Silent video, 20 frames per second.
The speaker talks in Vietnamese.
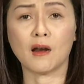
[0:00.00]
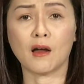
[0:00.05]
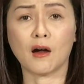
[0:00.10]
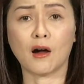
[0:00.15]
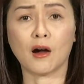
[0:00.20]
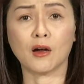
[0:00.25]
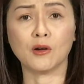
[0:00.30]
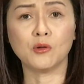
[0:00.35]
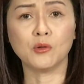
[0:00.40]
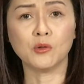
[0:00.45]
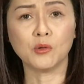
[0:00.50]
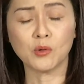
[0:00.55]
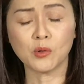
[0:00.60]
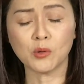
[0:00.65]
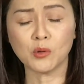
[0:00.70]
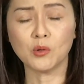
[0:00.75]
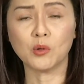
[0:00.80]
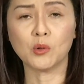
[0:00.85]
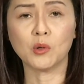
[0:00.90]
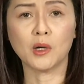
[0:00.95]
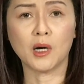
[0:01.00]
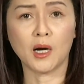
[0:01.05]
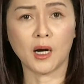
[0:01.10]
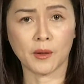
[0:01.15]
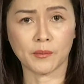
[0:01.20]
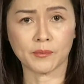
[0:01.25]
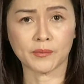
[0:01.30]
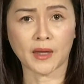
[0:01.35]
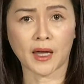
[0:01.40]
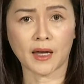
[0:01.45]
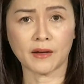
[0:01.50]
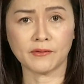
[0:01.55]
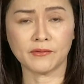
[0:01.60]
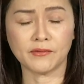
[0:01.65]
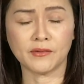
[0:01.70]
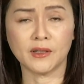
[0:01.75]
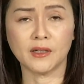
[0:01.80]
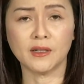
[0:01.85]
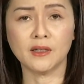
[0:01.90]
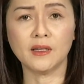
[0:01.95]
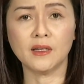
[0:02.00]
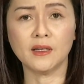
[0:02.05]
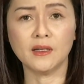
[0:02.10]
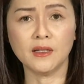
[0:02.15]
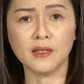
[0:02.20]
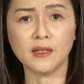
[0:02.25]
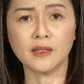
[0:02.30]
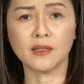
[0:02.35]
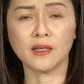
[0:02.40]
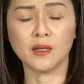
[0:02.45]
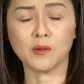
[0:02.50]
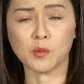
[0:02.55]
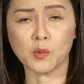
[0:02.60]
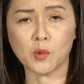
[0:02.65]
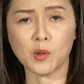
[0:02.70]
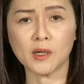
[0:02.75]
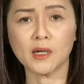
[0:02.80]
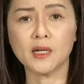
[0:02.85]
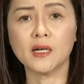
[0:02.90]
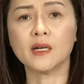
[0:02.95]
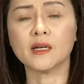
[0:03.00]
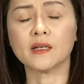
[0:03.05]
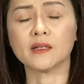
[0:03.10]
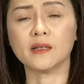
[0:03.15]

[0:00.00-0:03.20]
là họ luôn luôn hợp tác với Liên Hiệp Quốc